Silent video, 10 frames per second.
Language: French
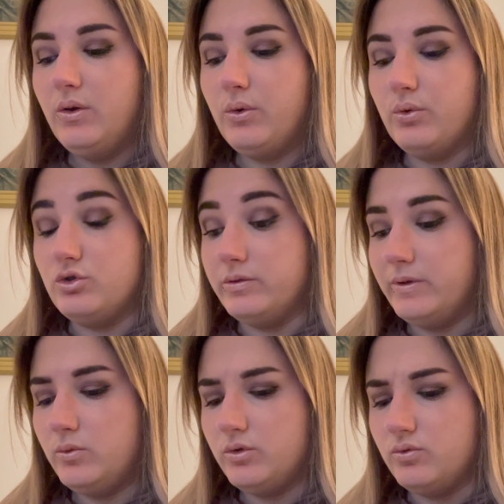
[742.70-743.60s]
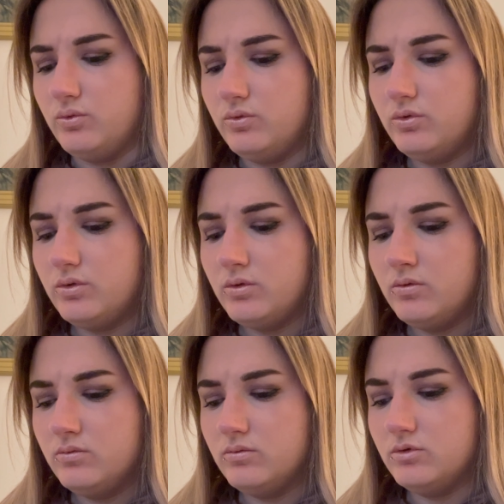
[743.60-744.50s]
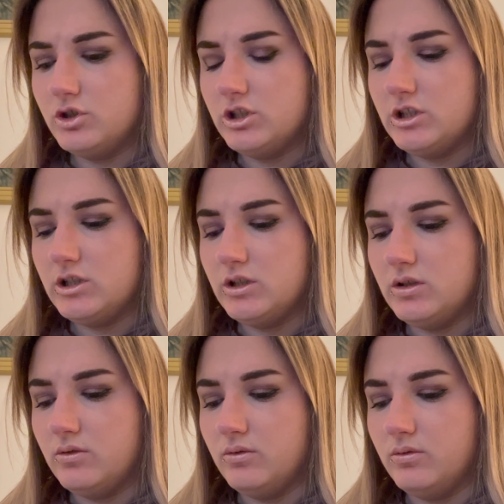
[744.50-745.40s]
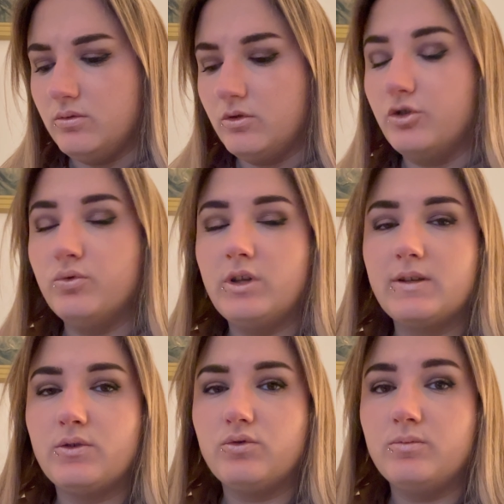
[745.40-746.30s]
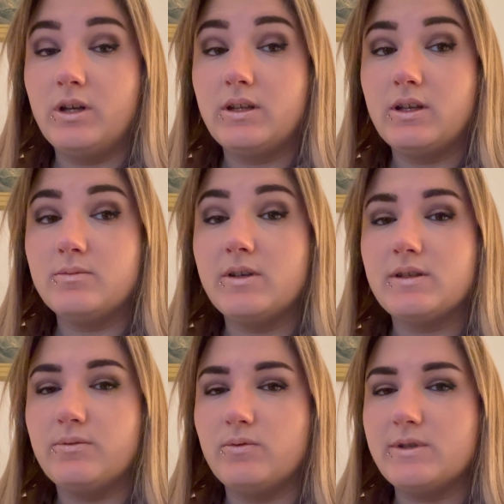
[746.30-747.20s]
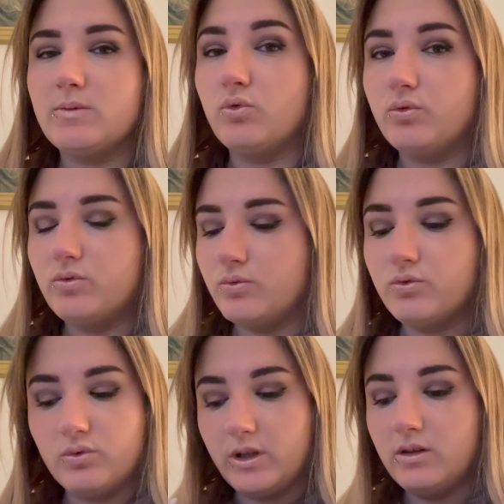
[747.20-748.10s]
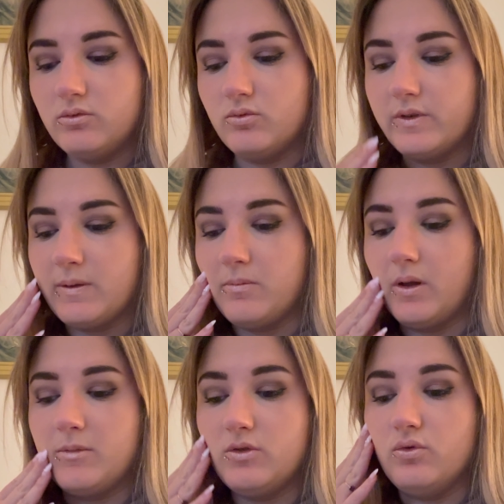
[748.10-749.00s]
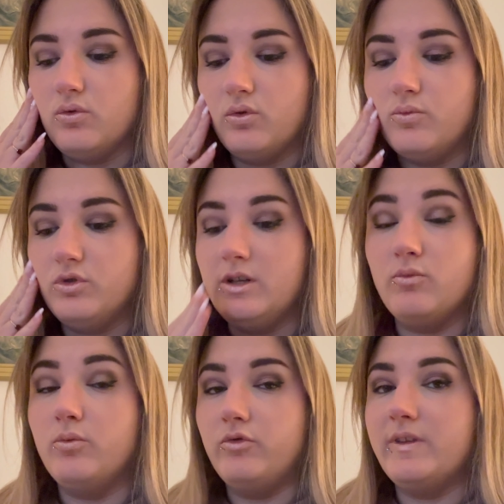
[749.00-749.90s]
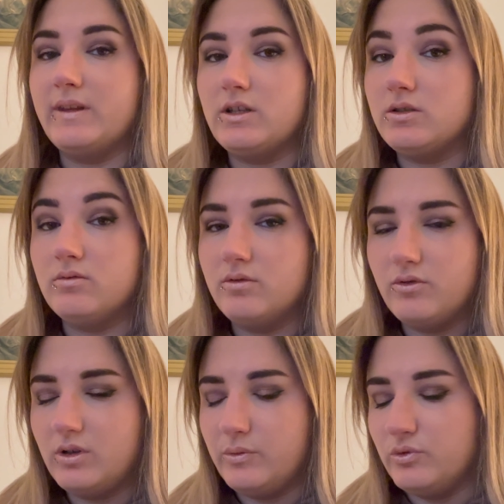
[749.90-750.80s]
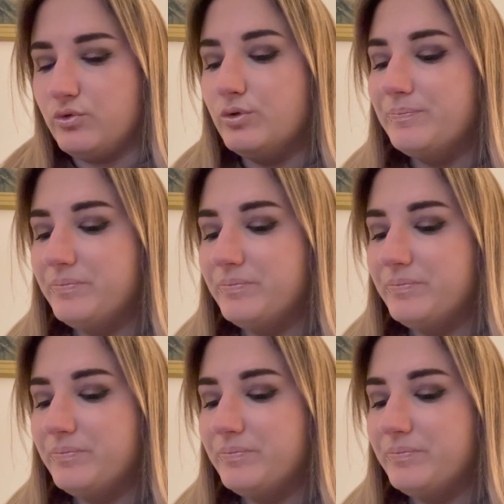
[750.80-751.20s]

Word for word: Euh, j'ai fait quoi d'autre J'ai euh, Quand on accentue le maquillage, bah, ça fait aussi beaucoup de contouring, donc ça me permet de remodeler mon visage sur les photos.